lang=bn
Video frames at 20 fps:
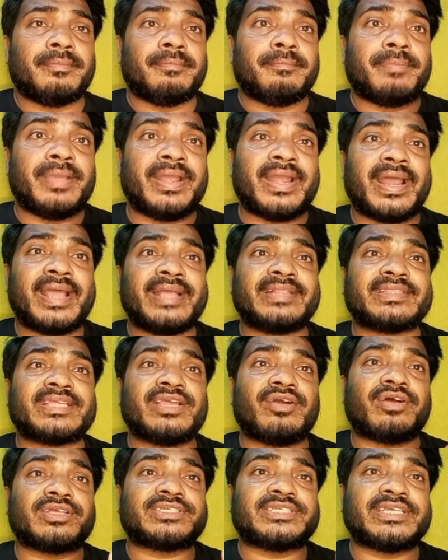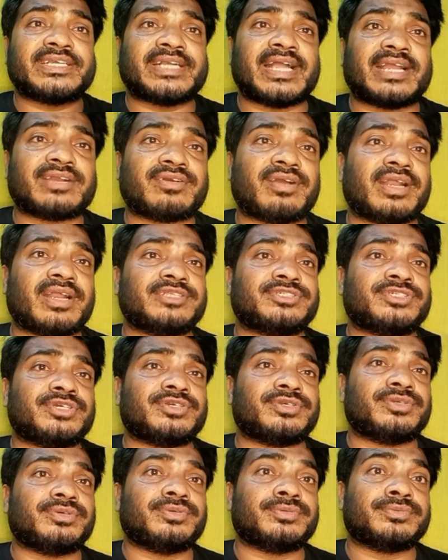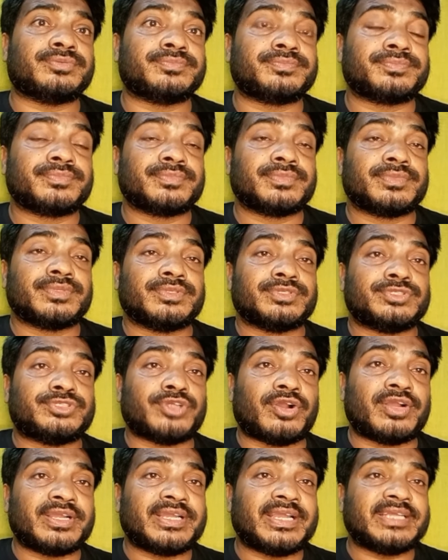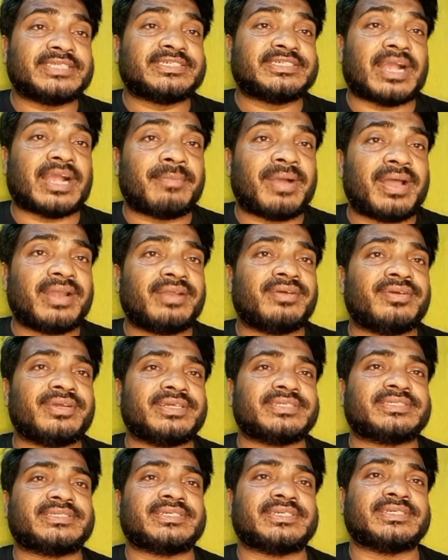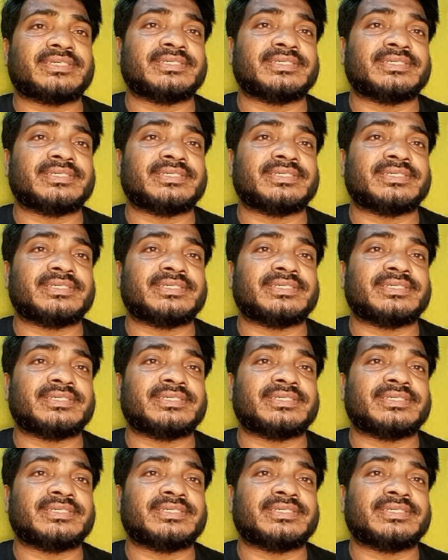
বেলায়েতকে অস্বীকার করার জন্য জঙ্গে জামাল হয়েছে